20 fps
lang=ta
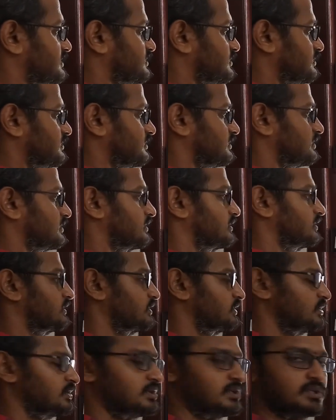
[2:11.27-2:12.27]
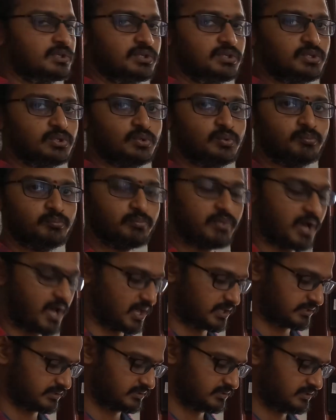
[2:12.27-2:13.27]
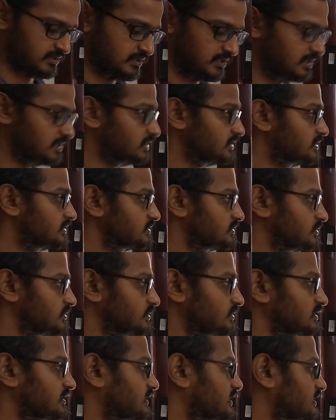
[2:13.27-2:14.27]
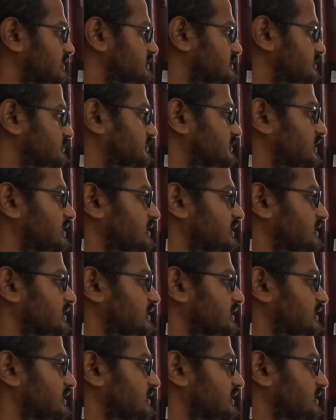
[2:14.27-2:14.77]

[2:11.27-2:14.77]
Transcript: இன்ட்டு கியூ பார் ஸோ இதை கான்செப்ட்